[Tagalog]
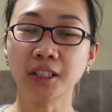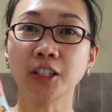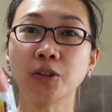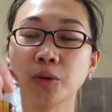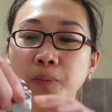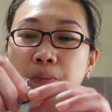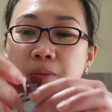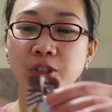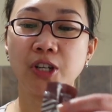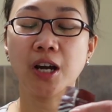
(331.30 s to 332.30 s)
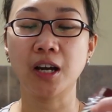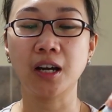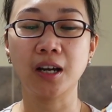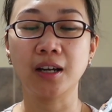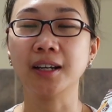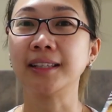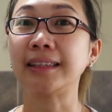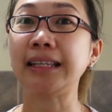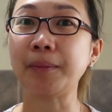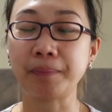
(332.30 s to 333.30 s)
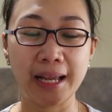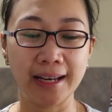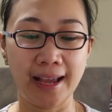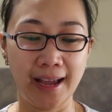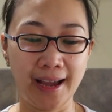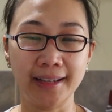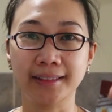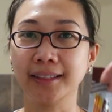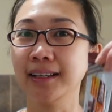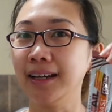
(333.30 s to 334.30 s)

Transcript: hindi ko siya tinimpla lahat.